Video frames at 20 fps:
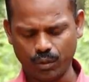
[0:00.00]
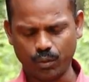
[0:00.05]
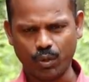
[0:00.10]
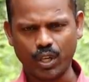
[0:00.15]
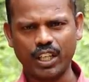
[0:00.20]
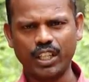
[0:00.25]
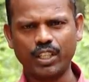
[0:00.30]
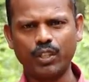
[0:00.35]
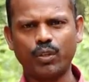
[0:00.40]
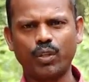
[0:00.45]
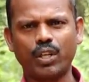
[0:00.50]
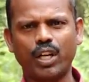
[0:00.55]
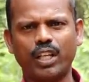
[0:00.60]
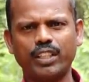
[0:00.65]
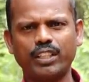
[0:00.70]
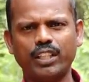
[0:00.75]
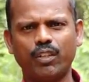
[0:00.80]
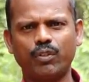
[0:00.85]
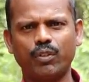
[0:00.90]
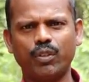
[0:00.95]
உடனே யோகா
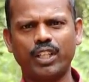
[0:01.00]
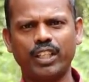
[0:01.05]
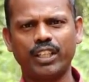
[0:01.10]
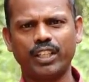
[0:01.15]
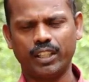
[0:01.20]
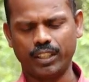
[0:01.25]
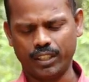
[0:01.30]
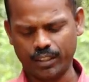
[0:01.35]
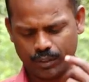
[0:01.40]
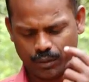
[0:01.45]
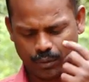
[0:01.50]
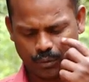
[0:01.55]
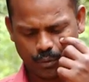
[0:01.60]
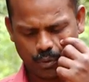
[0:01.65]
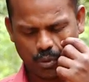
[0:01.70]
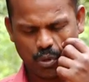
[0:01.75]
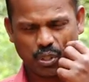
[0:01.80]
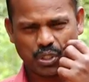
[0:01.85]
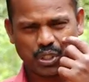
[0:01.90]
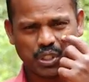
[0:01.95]
ஐயாவுடைய
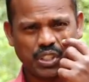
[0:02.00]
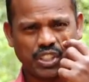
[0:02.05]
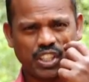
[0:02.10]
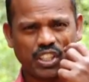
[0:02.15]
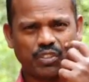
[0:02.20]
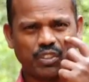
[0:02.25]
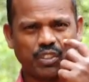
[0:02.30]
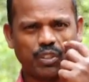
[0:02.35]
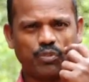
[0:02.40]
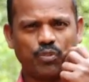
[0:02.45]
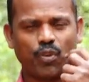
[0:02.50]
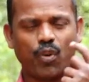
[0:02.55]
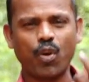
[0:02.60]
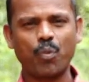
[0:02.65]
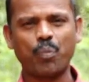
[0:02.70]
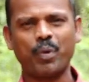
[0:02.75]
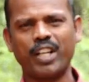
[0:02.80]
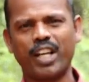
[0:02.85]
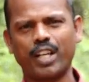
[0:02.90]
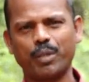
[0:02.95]
யோக சிகிச்சையை வந்து
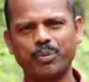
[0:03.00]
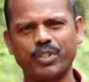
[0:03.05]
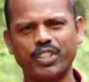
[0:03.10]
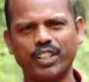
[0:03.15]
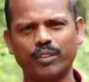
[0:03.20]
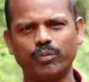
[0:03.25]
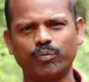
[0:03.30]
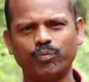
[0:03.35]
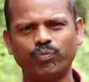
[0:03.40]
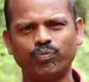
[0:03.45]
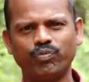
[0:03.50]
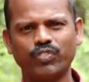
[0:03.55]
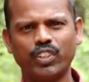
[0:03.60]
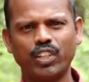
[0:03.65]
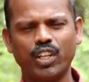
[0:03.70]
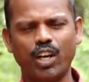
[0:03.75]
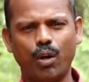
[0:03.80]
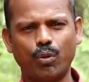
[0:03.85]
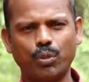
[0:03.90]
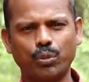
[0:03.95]
ஃபாலோ பண்ண ஆரம்பித்தேன்
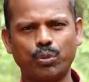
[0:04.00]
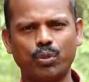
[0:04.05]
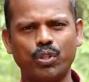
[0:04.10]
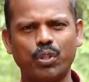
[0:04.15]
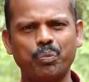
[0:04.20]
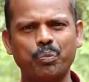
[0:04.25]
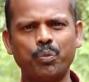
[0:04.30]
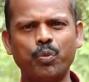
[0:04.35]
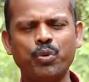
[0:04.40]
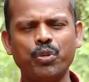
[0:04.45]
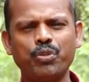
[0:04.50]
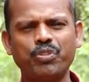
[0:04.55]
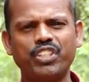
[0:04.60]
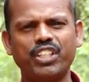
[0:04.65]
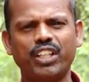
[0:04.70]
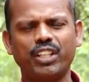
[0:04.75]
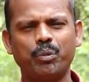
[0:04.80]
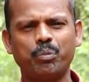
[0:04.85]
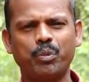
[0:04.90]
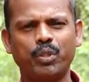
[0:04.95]
அவர் சொன்ன மூணு
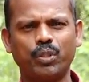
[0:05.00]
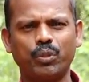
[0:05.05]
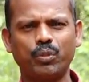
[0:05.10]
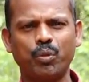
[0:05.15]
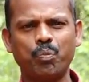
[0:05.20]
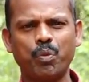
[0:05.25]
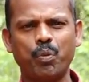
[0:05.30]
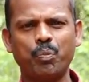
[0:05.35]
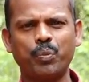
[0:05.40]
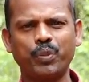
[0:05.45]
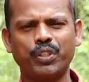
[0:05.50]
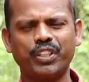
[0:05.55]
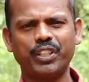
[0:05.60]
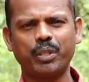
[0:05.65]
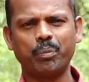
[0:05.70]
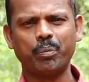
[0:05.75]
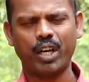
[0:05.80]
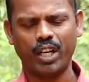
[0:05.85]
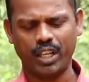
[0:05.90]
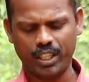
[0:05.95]
விஷயங்கள் மட்டும் ரொம்ப
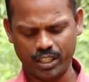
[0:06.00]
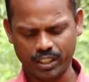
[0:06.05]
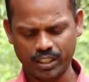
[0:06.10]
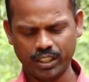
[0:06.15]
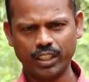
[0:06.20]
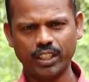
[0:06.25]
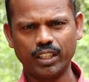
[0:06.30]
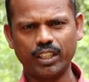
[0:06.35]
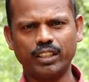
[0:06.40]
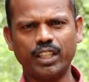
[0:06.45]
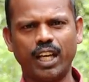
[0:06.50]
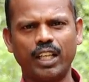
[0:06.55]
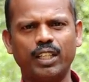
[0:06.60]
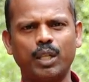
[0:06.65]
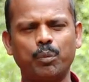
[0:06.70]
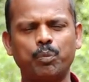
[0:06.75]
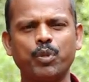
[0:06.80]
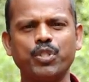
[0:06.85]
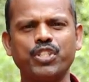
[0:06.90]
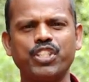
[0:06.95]
முக்கியமாக நான்
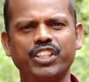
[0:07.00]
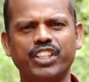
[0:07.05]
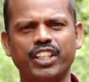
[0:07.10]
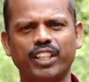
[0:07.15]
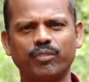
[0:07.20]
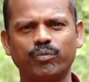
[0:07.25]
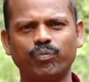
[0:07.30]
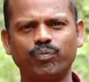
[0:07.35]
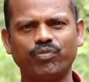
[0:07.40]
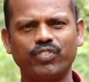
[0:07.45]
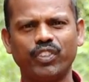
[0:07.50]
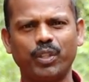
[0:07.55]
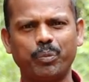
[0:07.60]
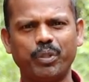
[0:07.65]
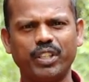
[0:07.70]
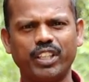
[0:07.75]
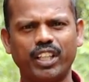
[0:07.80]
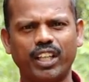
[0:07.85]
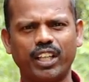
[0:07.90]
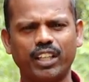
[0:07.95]
இதில் புரிஞ்சுக்கிட்டேன்
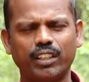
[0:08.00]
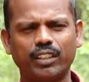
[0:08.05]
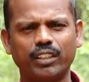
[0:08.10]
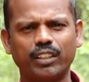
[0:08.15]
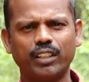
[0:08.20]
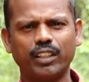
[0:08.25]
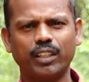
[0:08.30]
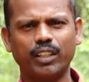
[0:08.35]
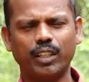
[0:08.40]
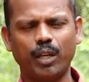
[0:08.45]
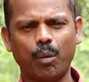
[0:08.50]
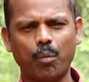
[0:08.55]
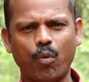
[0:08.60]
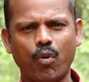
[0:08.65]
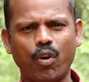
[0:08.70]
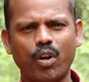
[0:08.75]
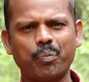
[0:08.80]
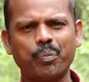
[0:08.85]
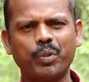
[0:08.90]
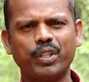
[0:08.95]
எப்படின்னா நம்ம
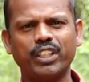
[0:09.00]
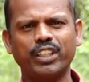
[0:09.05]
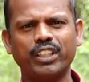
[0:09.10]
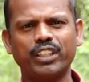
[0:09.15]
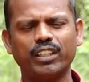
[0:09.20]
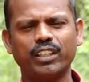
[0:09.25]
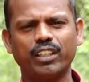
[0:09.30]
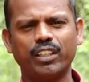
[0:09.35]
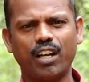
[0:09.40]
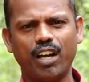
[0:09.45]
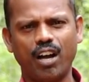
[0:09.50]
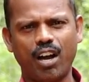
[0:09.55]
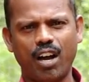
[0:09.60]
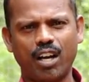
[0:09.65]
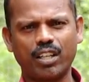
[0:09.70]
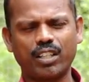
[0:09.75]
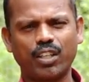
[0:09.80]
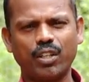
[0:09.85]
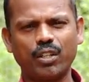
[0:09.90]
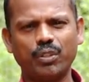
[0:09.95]
உடம்புக்கு
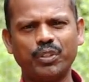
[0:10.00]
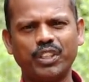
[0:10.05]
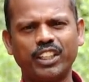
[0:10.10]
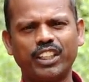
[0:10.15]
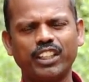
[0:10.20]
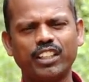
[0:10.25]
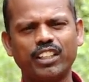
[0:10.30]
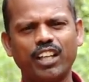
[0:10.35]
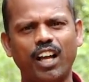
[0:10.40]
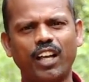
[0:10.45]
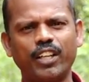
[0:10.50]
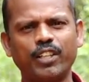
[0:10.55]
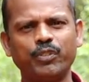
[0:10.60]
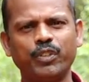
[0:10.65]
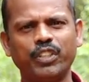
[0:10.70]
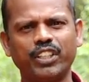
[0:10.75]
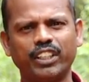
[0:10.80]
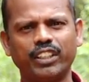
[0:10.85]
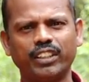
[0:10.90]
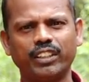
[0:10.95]
ஆற்றலும் இருக்குது
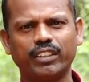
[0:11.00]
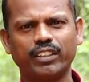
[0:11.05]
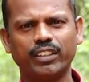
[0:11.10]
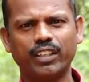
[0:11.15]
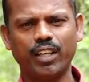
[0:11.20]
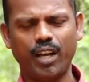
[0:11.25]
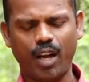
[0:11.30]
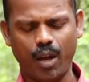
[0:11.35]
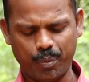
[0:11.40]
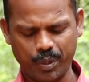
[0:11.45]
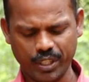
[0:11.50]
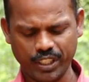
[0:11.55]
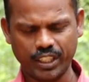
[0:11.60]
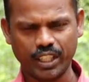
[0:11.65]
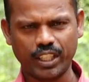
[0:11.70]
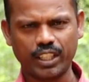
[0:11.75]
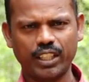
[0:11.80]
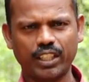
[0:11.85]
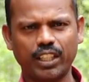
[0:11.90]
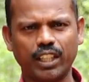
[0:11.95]
அறிவும் இருக்குது
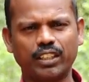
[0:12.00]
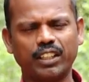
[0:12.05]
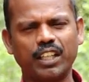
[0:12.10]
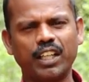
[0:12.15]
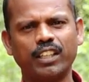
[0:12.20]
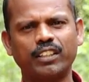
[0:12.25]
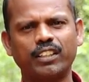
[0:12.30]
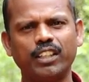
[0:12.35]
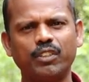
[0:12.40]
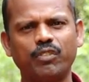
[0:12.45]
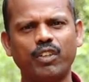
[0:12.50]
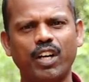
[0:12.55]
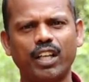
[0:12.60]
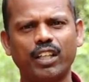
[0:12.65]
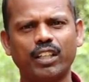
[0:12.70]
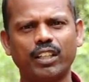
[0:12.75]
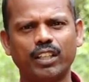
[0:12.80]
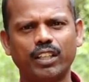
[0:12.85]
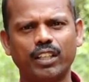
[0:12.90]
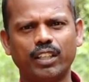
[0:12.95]
அப்படிங்கிறத நான் தெல்ல தெளிவாக
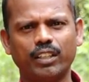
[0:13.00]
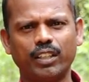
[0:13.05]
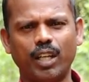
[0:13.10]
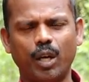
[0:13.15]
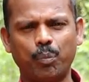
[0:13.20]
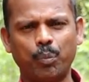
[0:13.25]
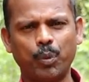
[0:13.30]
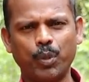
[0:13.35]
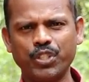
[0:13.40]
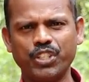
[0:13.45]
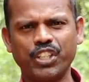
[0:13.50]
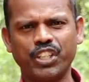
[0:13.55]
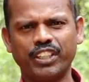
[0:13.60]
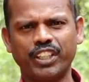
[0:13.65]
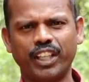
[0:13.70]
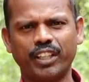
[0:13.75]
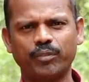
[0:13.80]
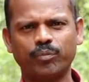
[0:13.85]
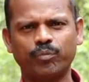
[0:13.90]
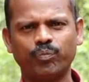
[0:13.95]
நான்
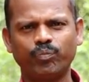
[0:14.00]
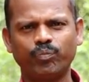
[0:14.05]
புரிஞ்சிருந்தேன்